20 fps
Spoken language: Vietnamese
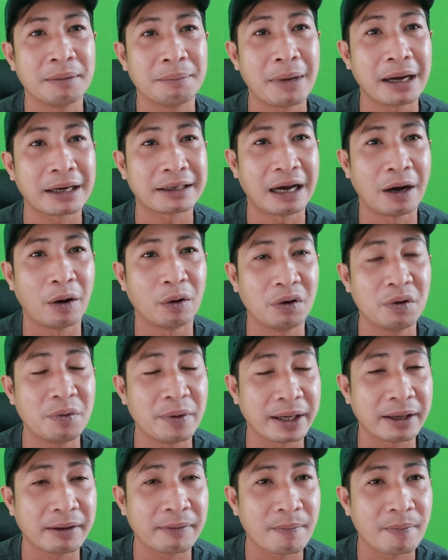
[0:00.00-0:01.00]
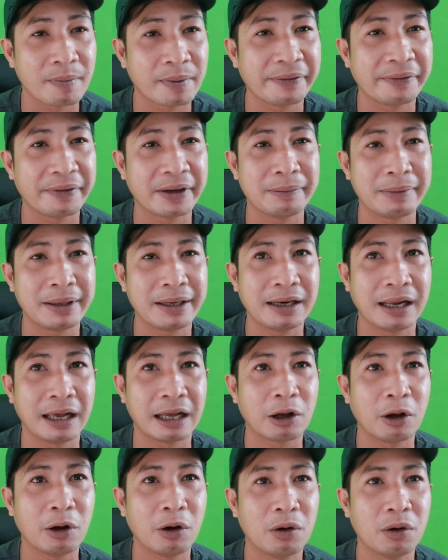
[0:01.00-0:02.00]
ban đầu đó quý vị, quý vị biết
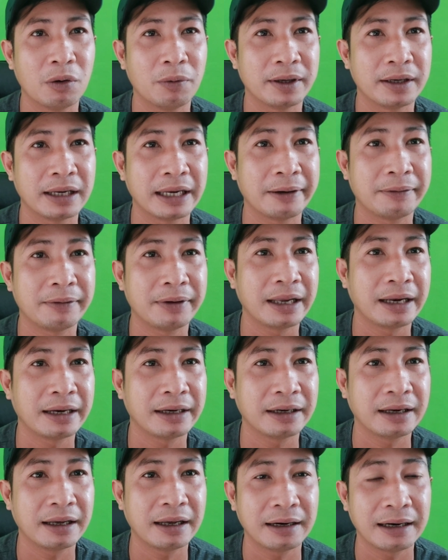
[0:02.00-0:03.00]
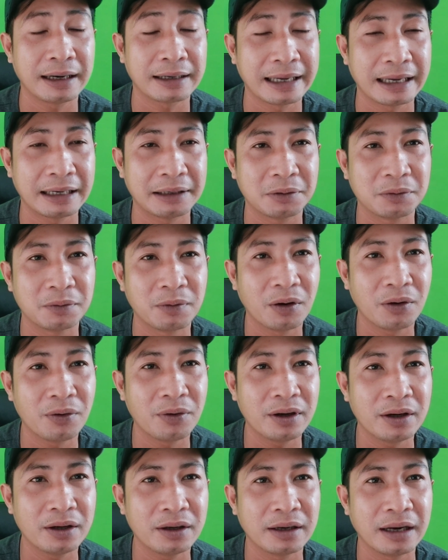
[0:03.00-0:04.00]
là cô Quỳnh Heo với anh lang thang đường phố
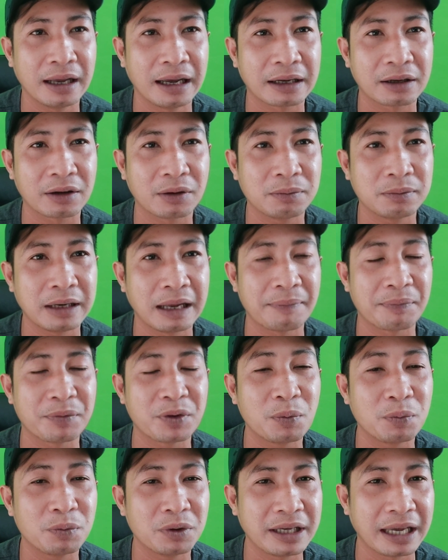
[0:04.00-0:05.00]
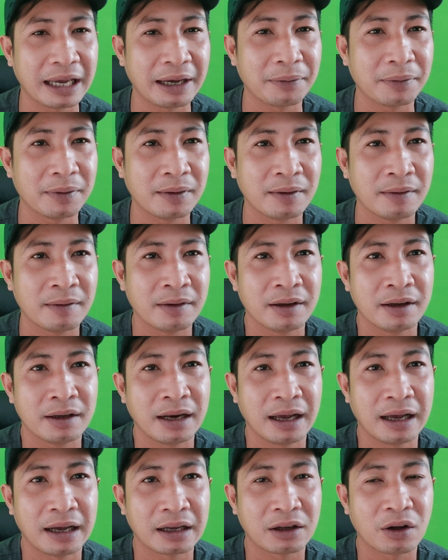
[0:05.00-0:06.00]
á, là cũng làm chung với nhau,
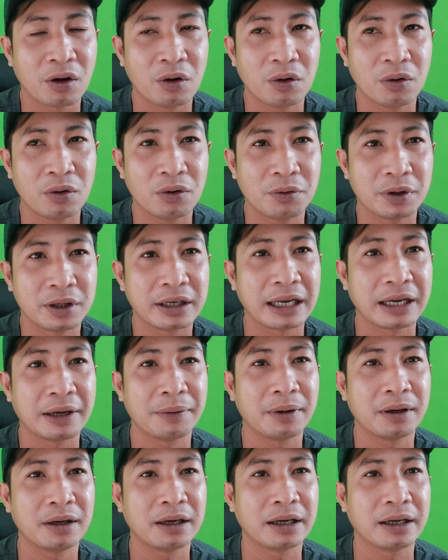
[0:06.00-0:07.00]
là cô Quỳnh Heo á,